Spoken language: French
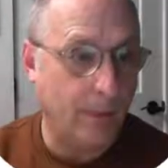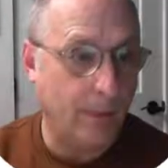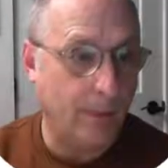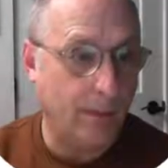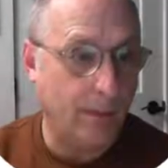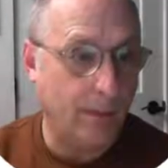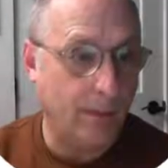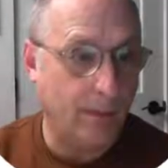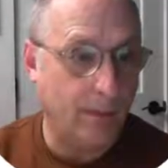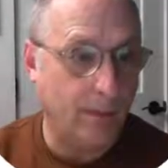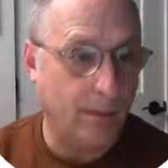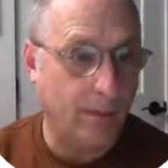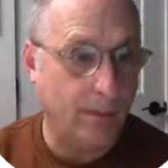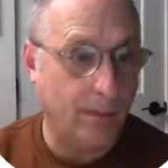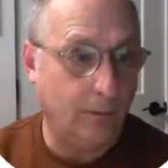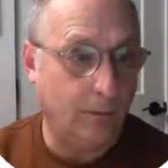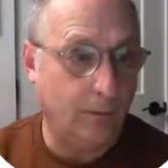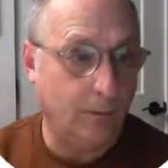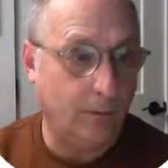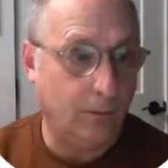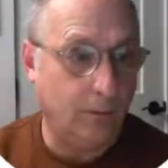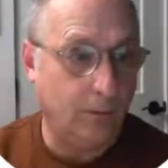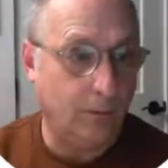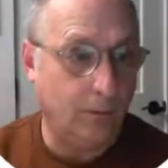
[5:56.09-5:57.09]
Euh,
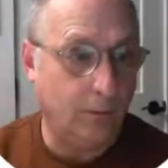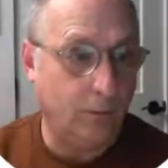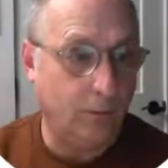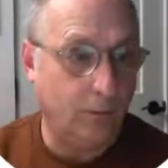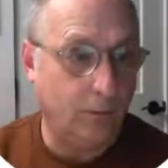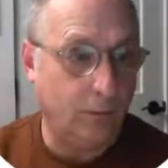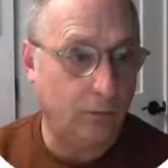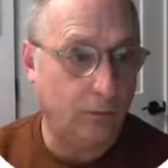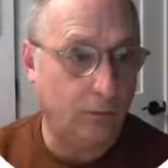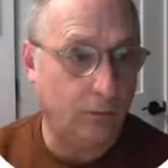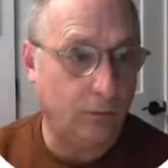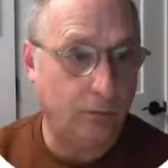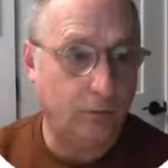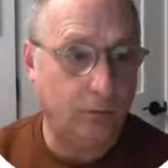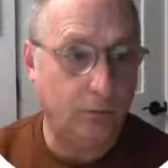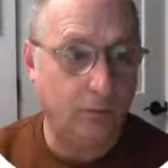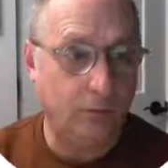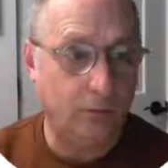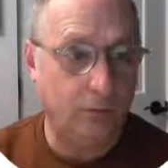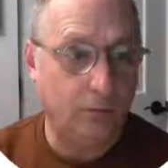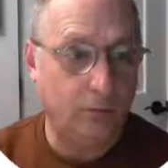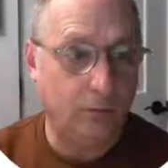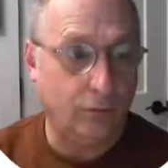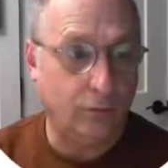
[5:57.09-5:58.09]

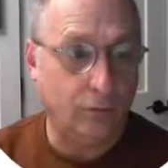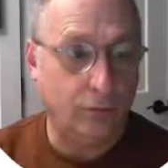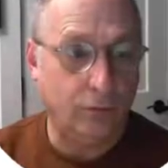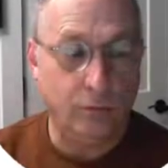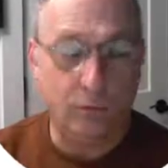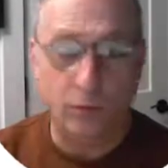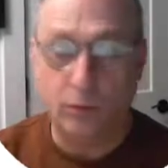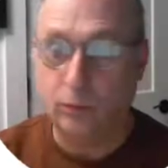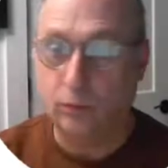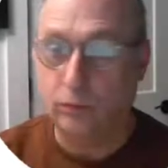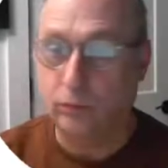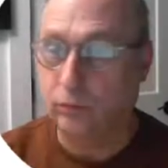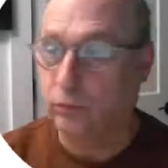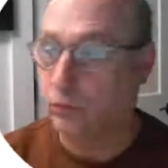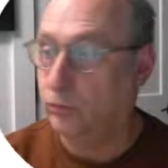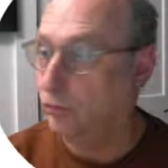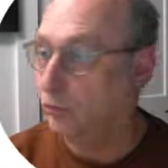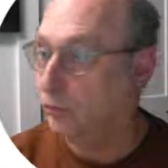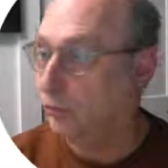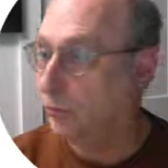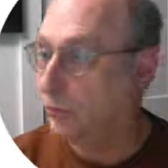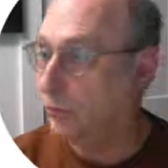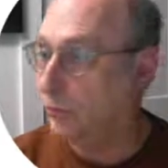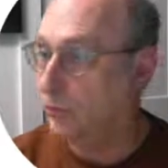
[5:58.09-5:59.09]
je montre, je ne
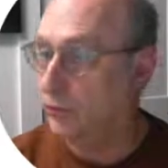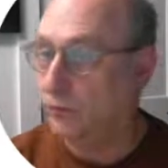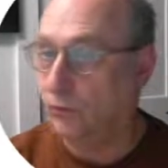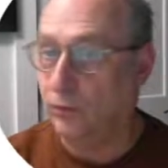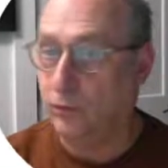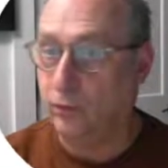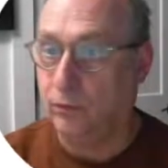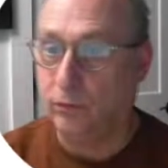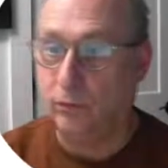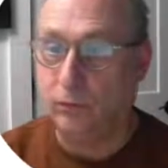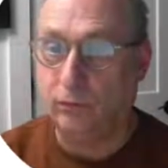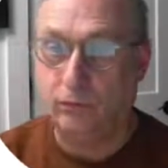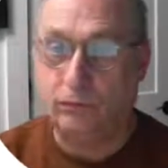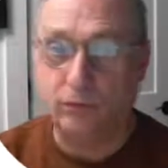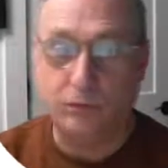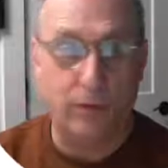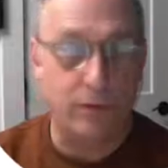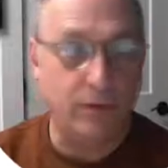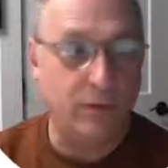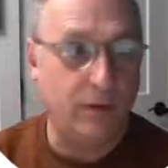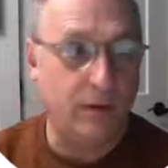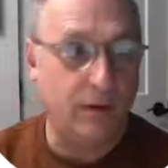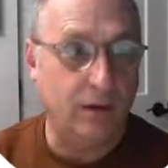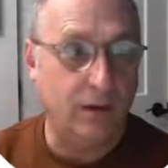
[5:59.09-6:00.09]
sais pas si on le voit
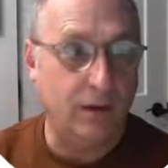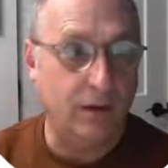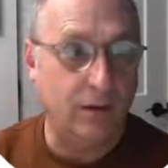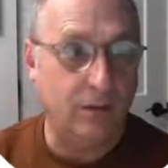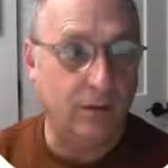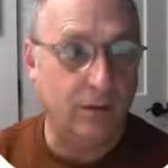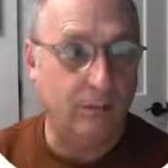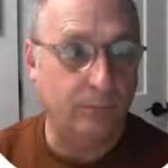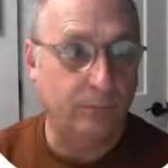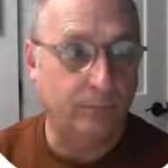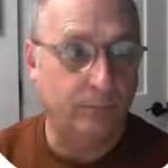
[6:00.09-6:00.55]
bien là.